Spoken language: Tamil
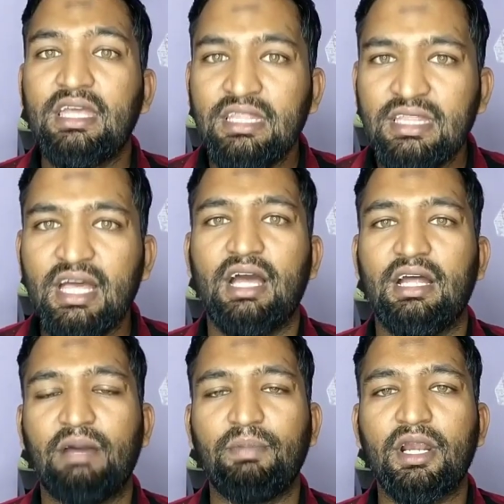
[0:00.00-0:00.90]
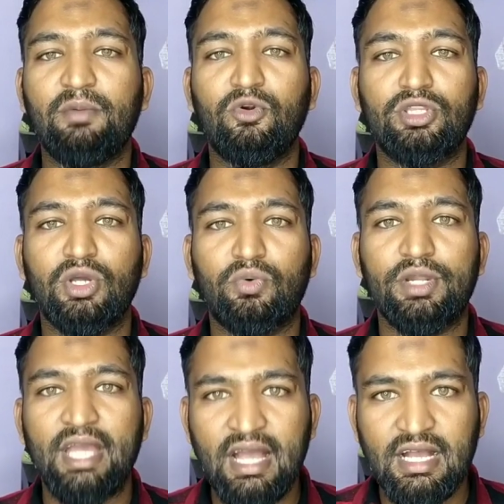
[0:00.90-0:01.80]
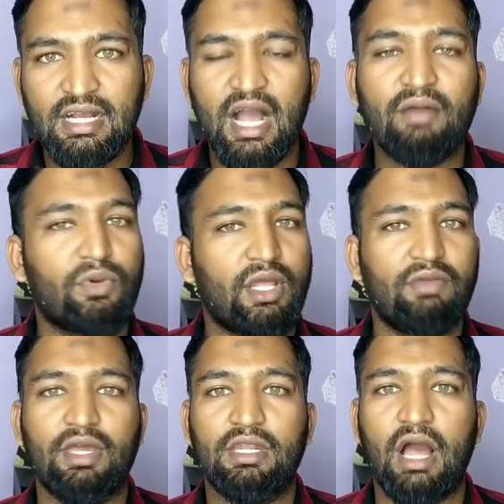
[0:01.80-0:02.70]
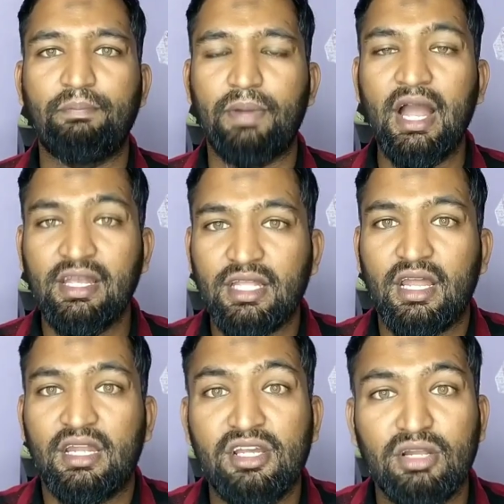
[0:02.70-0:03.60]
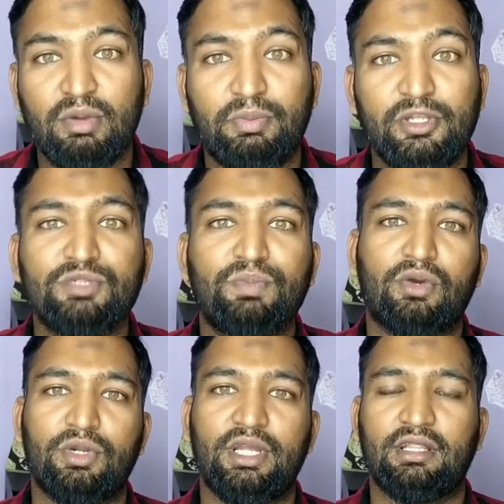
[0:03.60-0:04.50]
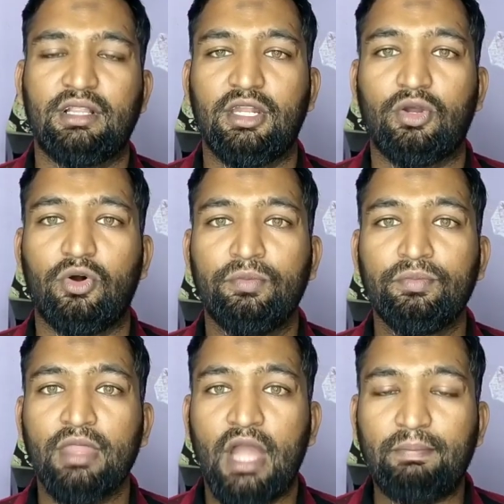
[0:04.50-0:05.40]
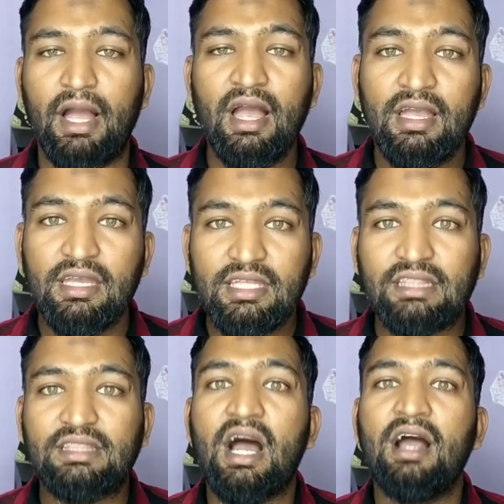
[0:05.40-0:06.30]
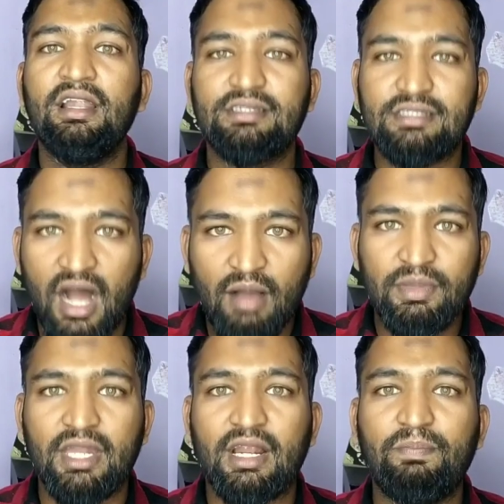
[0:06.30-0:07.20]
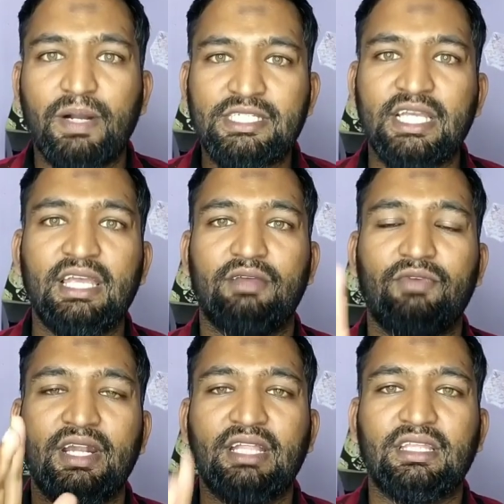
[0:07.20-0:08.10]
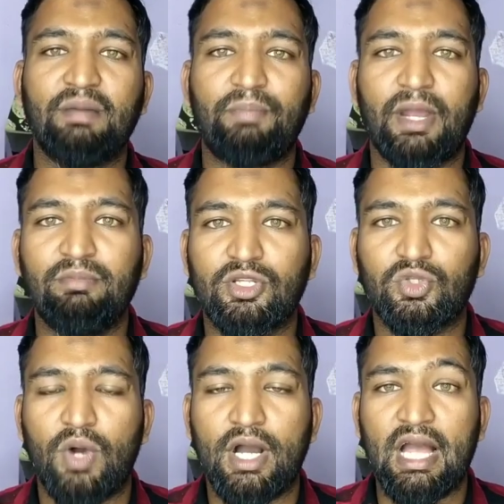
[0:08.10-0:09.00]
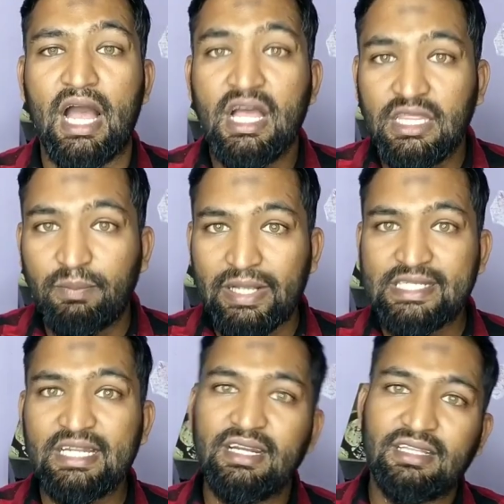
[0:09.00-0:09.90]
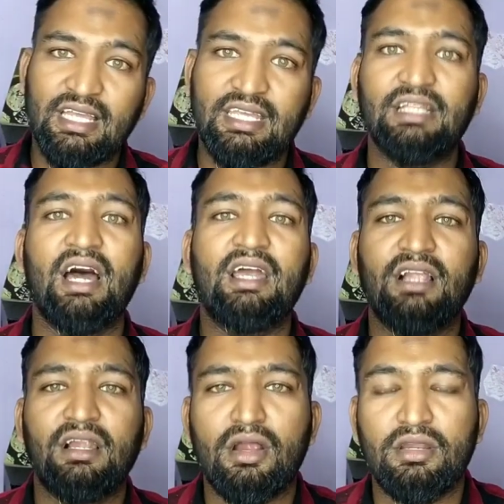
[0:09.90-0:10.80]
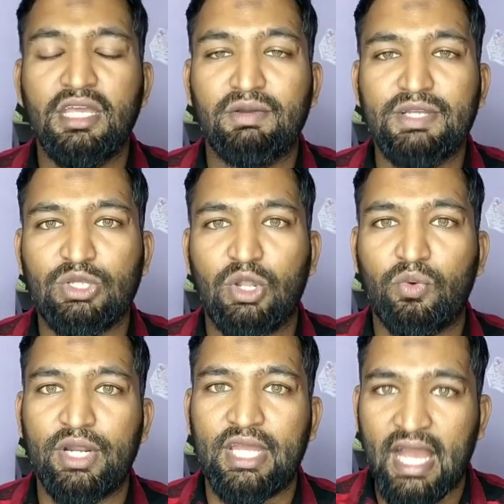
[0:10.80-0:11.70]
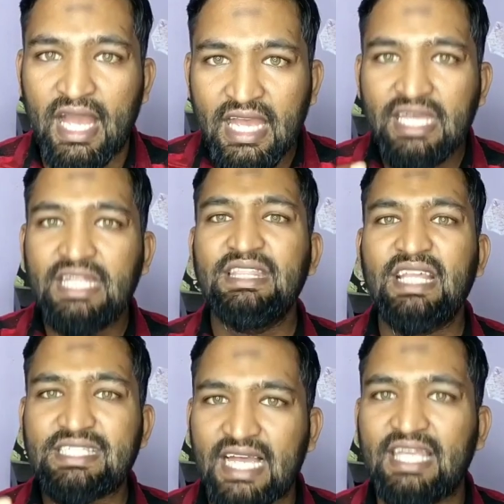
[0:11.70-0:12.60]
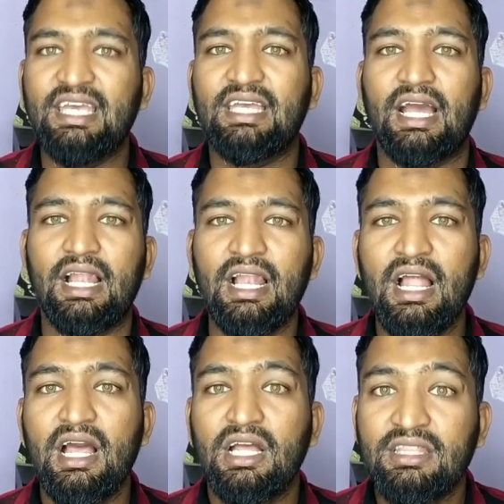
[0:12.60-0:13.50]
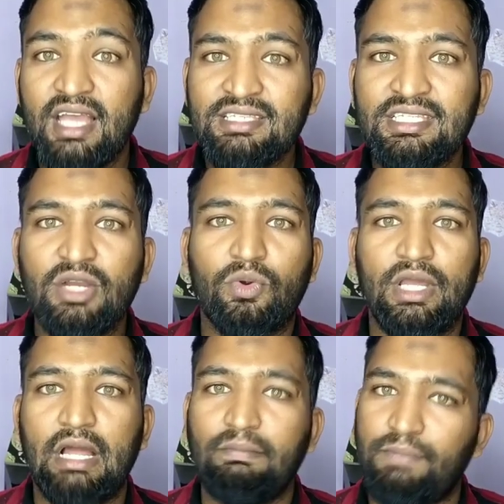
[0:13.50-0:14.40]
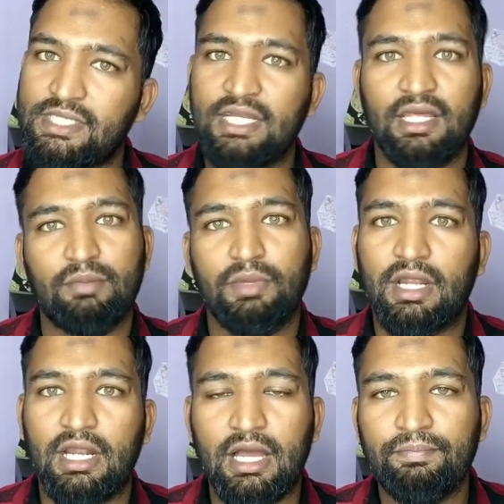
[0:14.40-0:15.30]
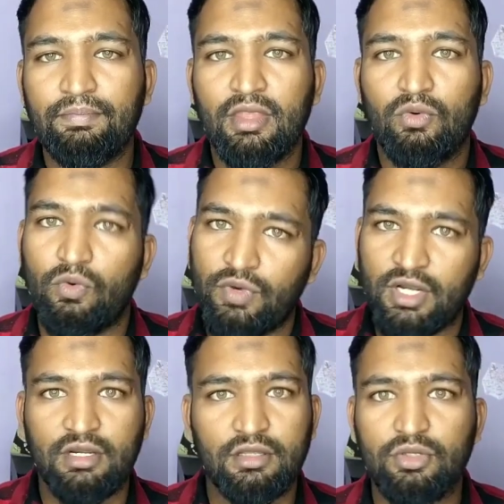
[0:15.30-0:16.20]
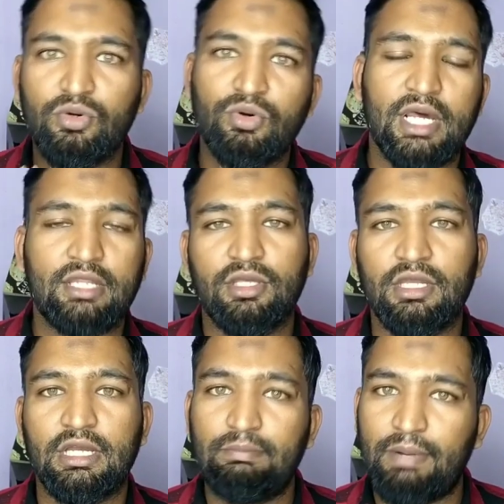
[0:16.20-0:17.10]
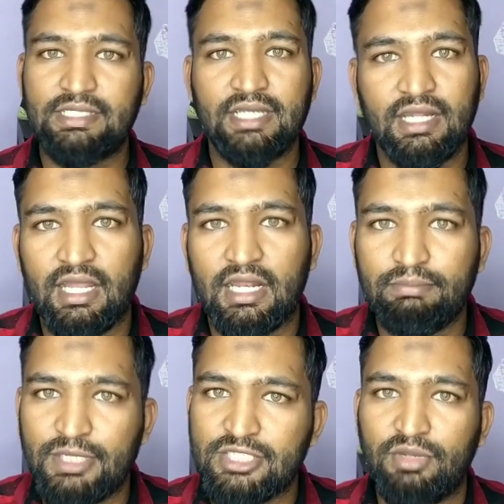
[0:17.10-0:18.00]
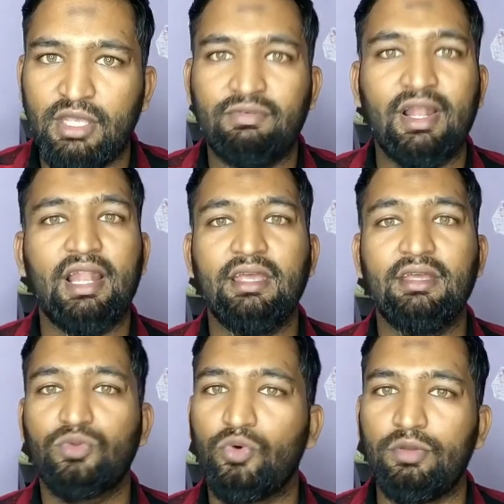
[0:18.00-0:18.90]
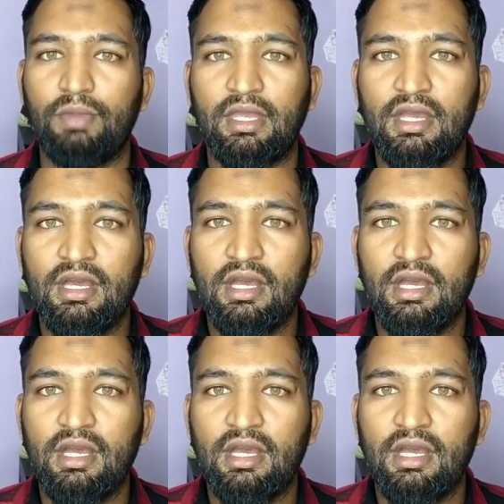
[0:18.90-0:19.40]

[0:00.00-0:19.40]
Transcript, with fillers: இந்த நபர்கள் உடுத்தக்கூடிய காவி உடை வேறு அப்போ இதை ரெண்டையும் நம்ம பிரித்து பார்க்கக்கூடிய இடத்துல இருக்கோம் அப்போ இதை தாண்டி இஸ்லாமியர்கள் பச்சை வண்ணத்தை தான் பயன்படுத்துவாங்க சொல்கிறாங்க இந்த பச்சை நிறத்தில் எதாக இருந்தாலும் நான் நீக்குவேன்னு சொல்லக்கூடிய இந்த சங்கிகள் தேசிய கொடியில் பச்சை நிறம் இருக்குல்ல ஒவ்வொரு நிறத்துக்கும் ஒரு அர்த்தம் இருக்குது பச்சைனா என்ன பசுமை வெள்ளை தூய்மை